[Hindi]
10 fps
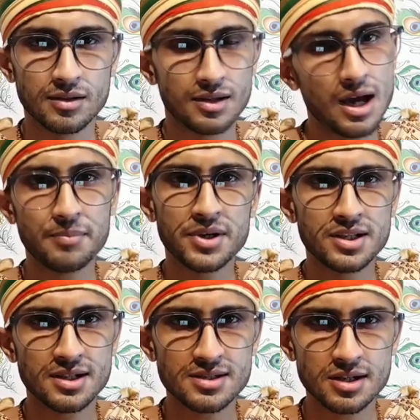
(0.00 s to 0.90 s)
क्या आपने
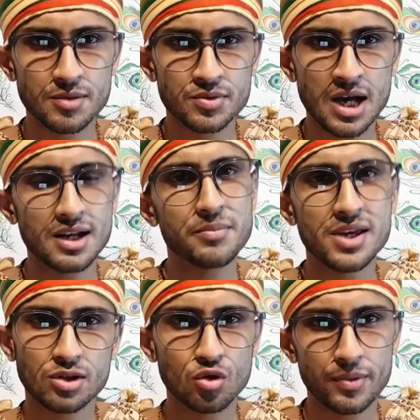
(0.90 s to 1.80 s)
इस संसार के सारे
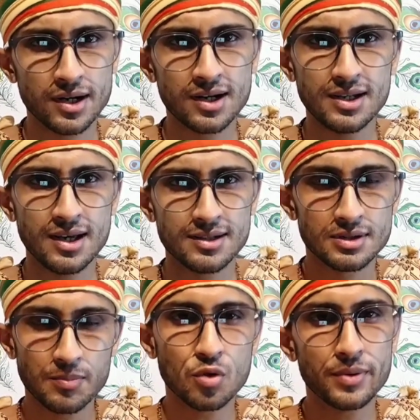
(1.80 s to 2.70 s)
व्यक्ति को परख लिया है
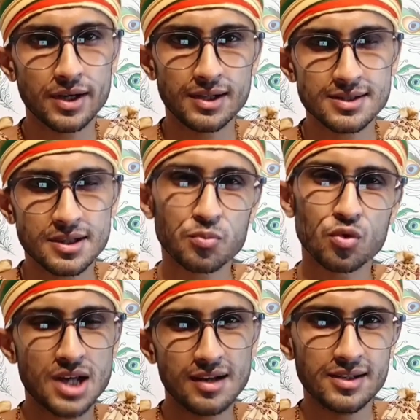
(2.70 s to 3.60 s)
सबको परख लिया सबको
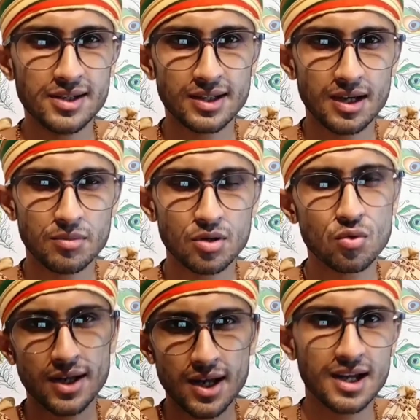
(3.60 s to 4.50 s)
जान लिया क्या
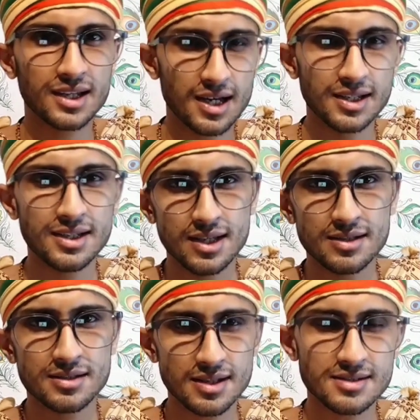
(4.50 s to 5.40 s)
भगवान है क्या नहीं है
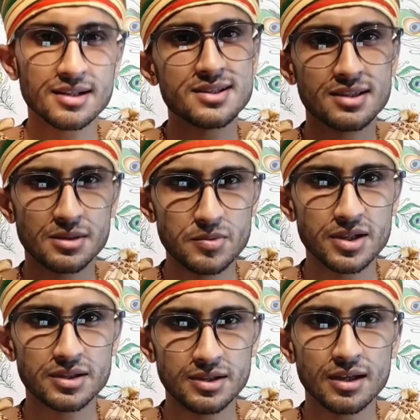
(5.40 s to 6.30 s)
संसार के जितने भी
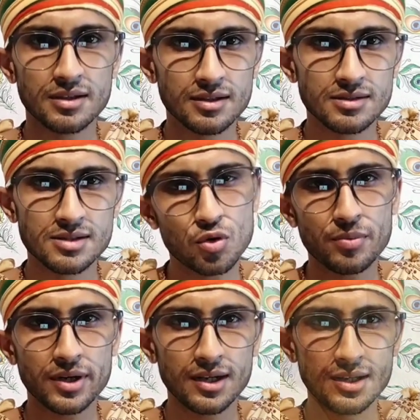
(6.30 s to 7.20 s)
व्यक्ति है सबको
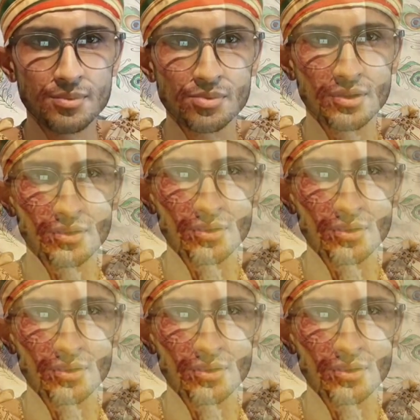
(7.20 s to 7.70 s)
परख लिया आपने